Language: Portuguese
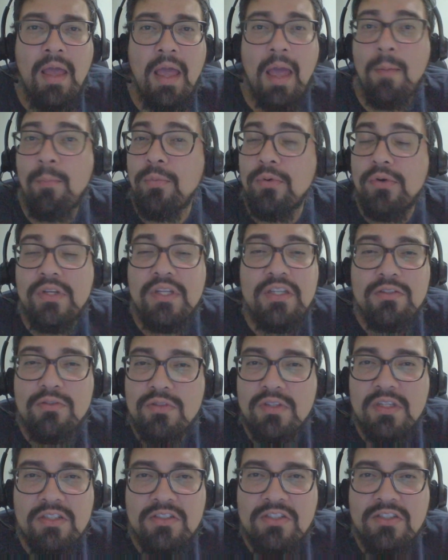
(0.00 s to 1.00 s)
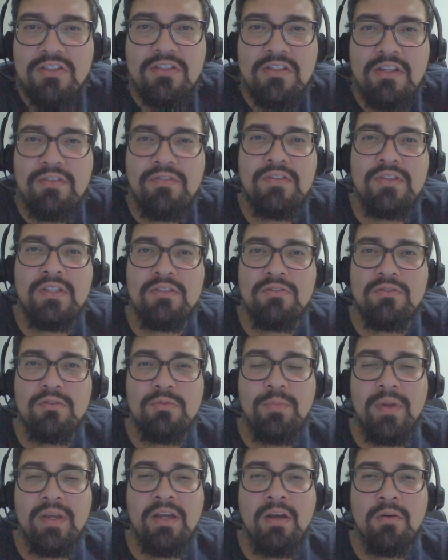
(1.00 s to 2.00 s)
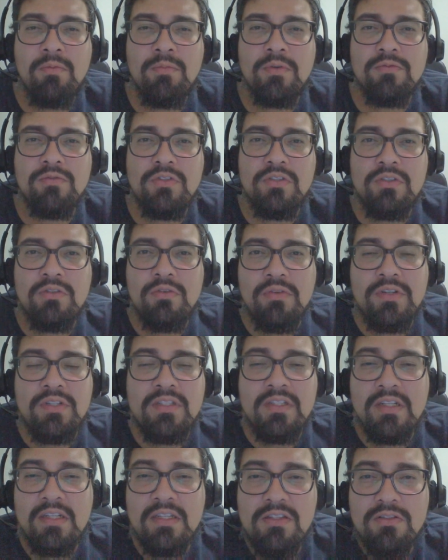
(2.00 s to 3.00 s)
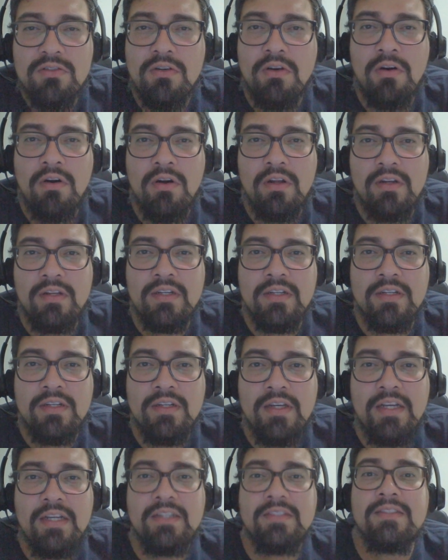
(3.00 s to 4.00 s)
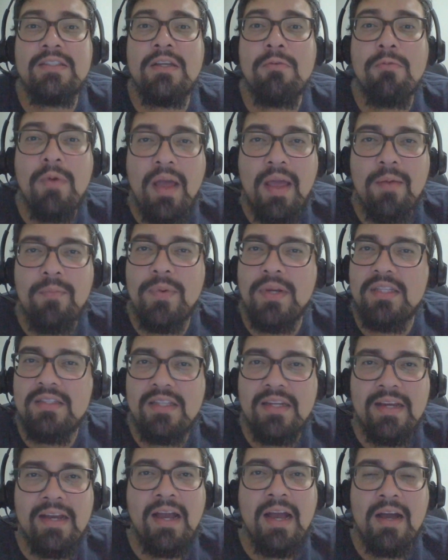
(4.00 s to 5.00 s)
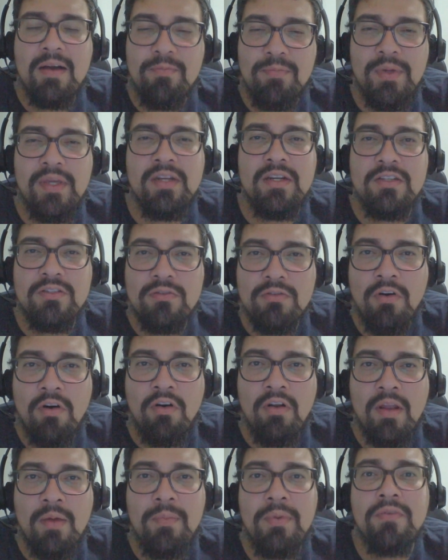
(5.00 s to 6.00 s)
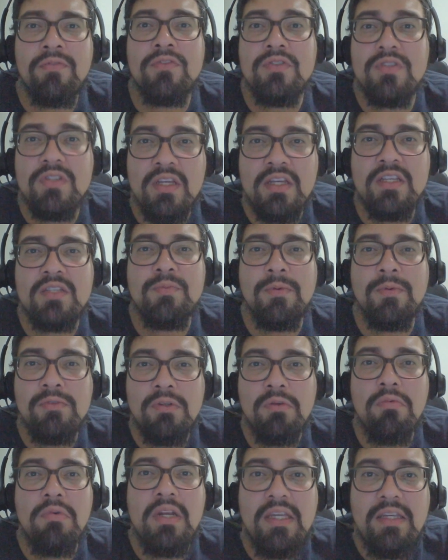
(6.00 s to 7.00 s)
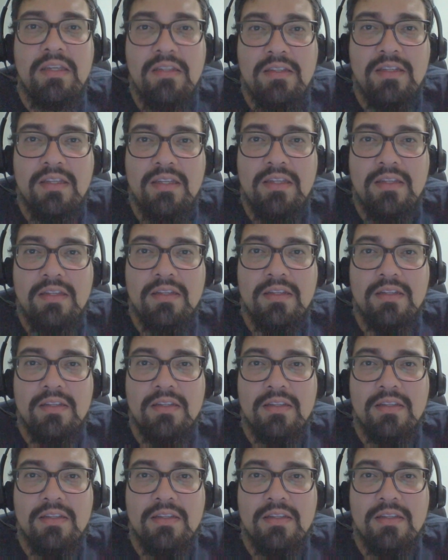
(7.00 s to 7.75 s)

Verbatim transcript: É por isso que a gente está evitando de pegar um monte de coisa na escola. Não é para entregar a pena à escola, é para você responder o link.